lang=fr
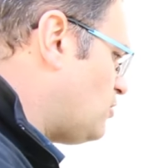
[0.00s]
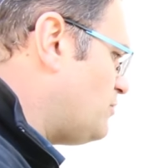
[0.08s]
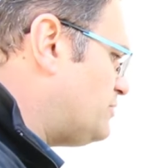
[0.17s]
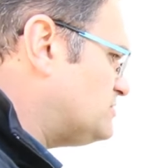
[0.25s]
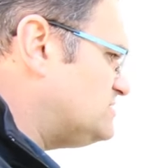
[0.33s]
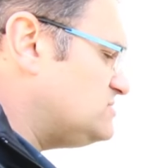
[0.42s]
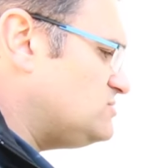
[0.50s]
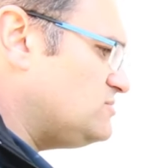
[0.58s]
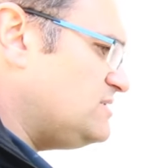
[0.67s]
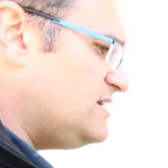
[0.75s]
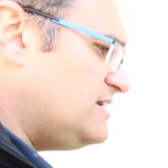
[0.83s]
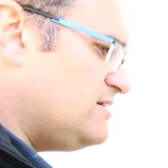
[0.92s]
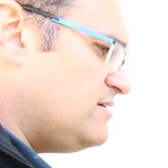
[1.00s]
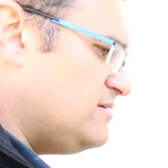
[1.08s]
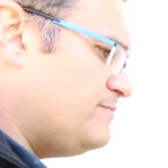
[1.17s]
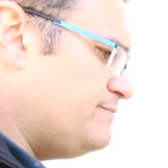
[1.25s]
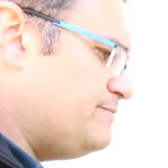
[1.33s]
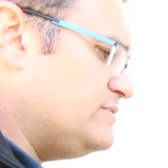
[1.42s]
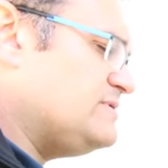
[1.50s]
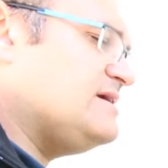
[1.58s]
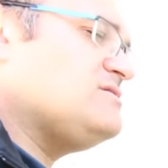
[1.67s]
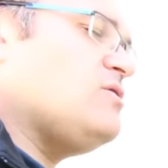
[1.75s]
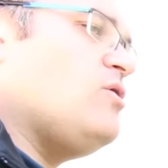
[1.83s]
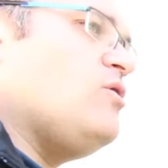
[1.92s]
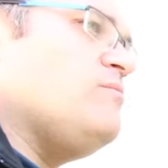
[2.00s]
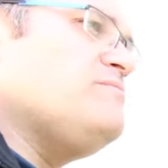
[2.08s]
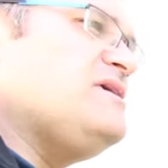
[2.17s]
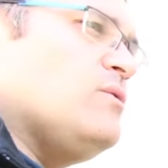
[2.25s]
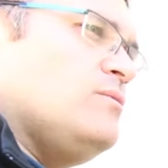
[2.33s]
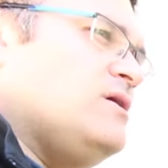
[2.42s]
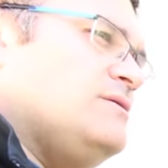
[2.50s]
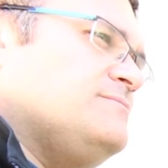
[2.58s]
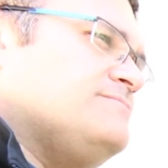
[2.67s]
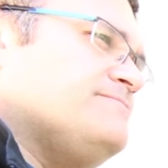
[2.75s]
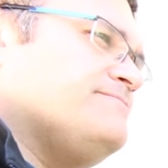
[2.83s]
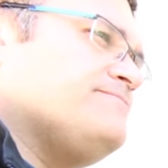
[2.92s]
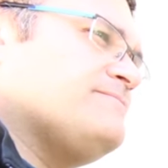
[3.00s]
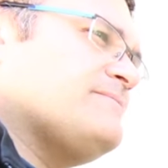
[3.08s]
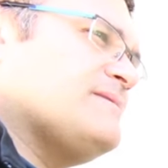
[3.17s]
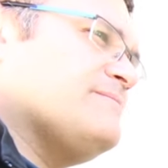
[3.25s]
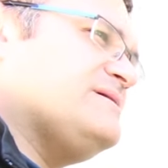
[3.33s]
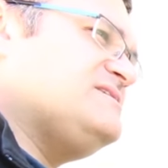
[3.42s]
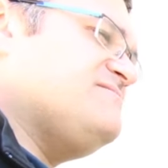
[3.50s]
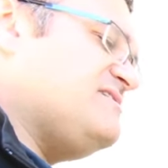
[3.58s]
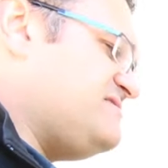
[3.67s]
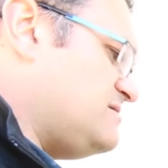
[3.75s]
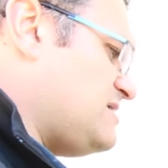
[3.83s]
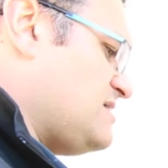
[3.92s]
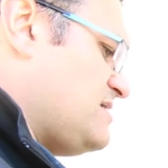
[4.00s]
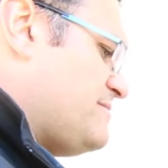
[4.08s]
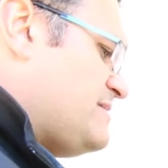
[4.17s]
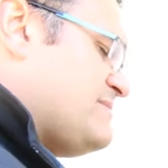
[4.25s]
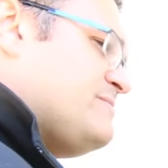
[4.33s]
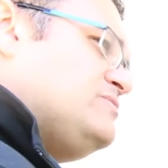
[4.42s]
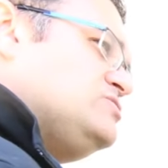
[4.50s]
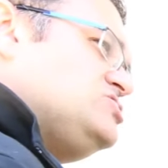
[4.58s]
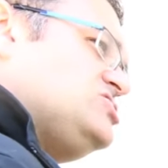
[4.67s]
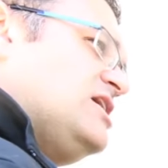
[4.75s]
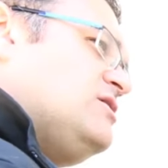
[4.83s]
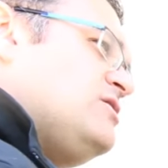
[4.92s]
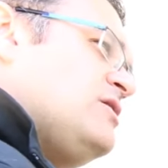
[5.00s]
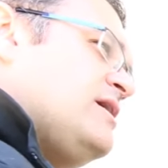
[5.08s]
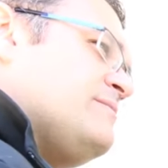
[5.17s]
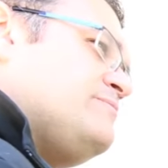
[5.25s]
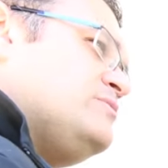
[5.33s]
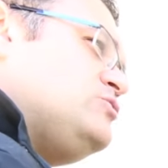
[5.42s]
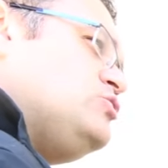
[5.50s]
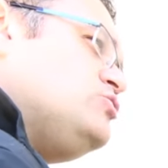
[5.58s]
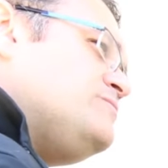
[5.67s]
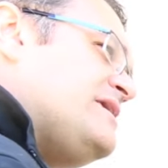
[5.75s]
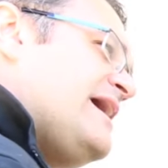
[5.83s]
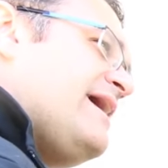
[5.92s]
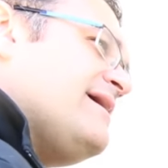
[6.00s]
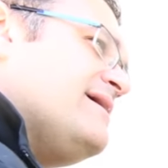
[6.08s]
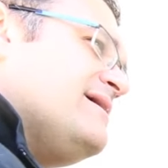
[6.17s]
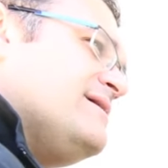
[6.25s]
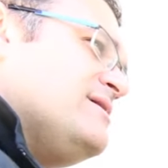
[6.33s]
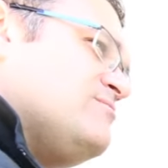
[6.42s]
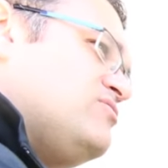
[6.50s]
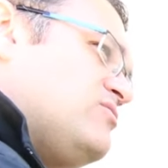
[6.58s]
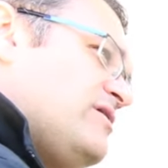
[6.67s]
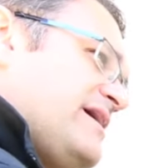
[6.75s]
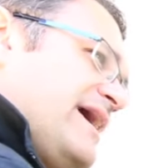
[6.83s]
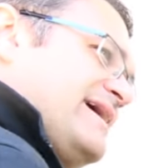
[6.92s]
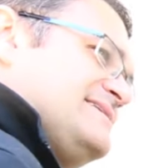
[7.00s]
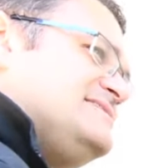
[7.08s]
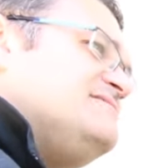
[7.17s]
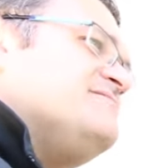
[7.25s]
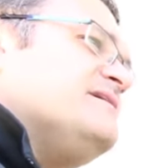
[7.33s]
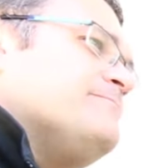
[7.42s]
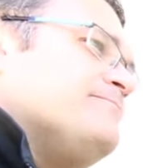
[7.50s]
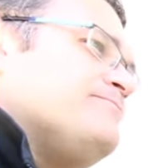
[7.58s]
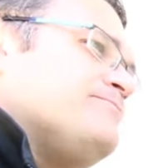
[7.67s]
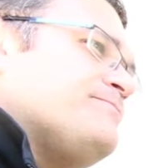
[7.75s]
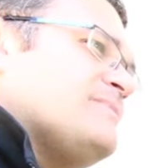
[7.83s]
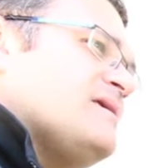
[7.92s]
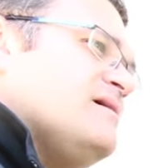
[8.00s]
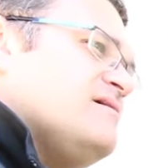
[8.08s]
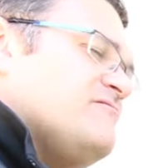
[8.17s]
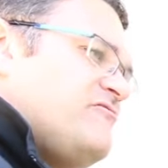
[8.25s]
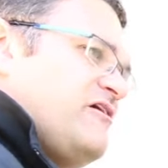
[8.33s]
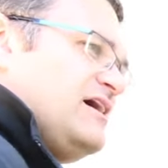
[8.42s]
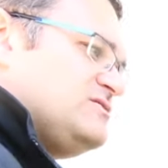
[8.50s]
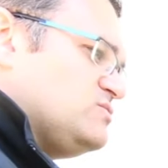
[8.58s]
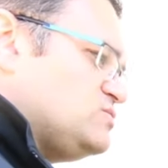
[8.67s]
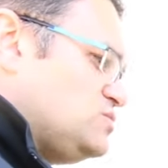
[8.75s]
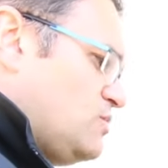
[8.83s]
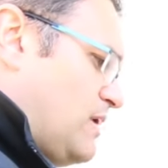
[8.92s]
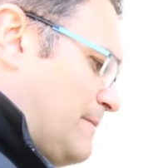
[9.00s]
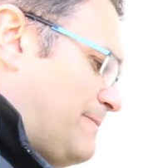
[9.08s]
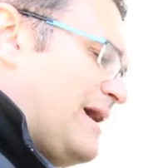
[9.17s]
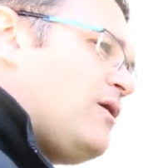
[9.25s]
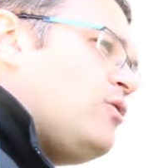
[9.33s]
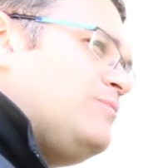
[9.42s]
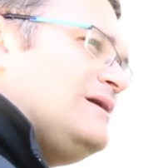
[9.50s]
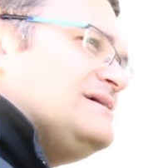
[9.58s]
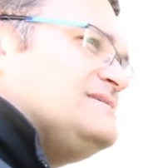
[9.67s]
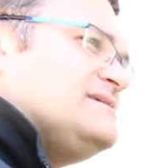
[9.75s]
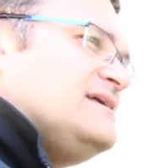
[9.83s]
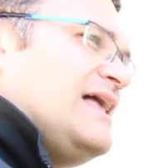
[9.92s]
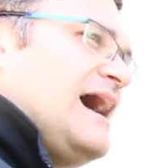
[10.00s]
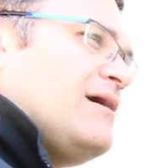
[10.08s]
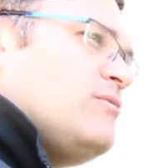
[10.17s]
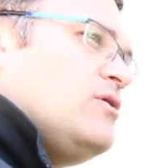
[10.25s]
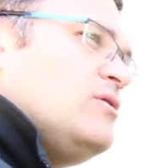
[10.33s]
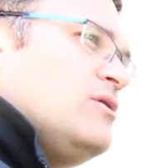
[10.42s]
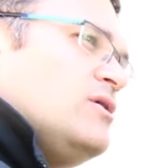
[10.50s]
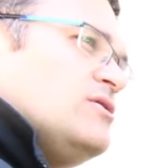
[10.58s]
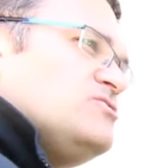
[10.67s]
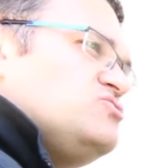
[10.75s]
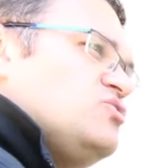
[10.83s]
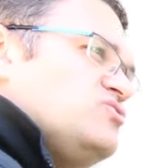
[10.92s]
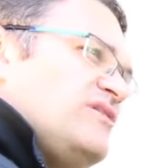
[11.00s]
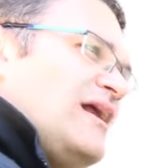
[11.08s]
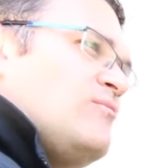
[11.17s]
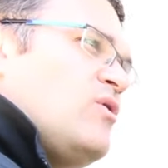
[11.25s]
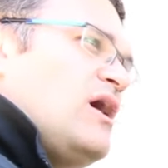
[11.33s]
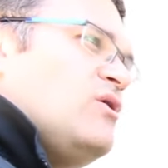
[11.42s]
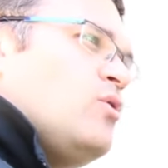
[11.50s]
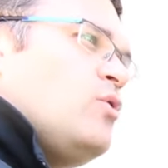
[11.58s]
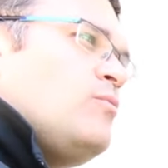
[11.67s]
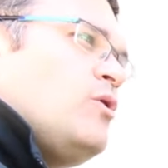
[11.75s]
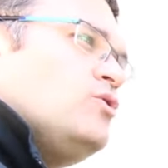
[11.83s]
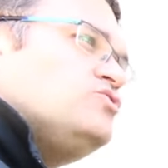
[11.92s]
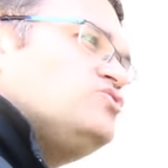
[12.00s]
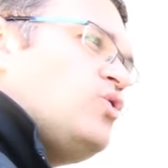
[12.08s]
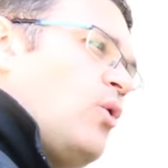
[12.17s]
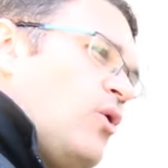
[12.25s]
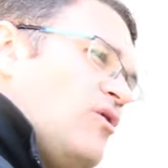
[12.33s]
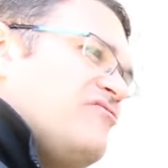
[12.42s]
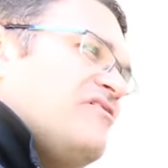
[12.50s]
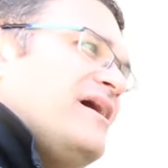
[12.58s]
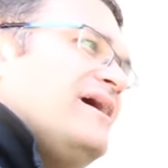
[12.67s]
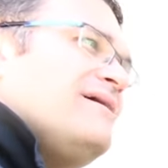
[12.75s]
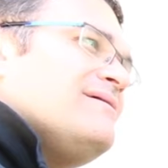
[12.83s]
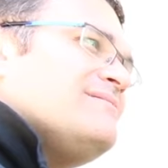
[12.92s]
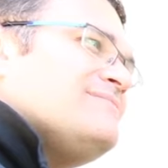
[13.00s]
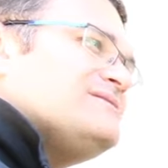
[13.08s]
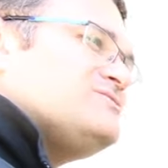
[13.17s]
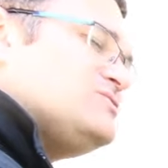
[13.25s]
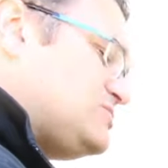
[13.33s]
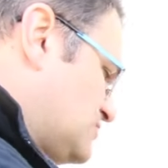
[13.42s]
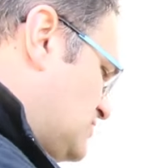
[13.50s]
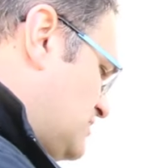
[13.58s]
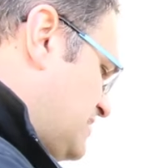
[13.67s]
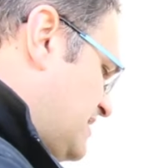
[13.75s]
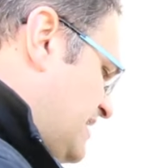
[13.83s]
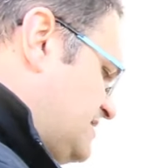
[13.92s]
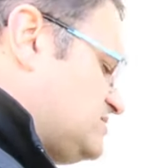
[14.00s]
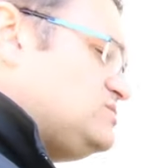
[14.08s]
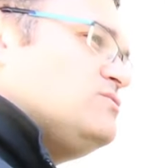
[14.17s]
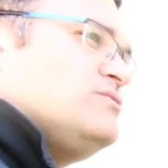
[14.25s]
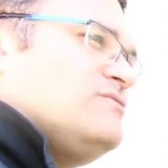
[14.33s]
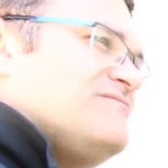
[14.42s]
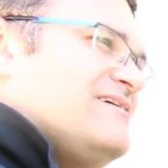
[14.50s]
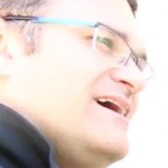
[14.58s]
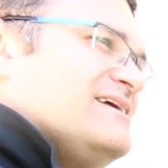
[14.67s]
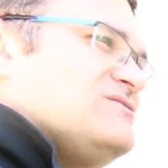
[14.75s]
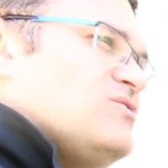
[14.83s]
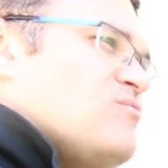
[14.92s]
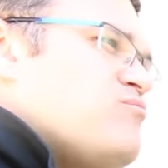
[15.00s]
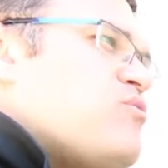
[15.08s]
repositionner euh, peut-être en mi-ombre. Ouais. Parce qu'il va falloir quand même un peu de chaleur, un peu de lumière pour réactiver. D'accord. Faire attention à pas replacer l'arbre totalement à l'ombre, trop frais, parce que son temps de réaction va être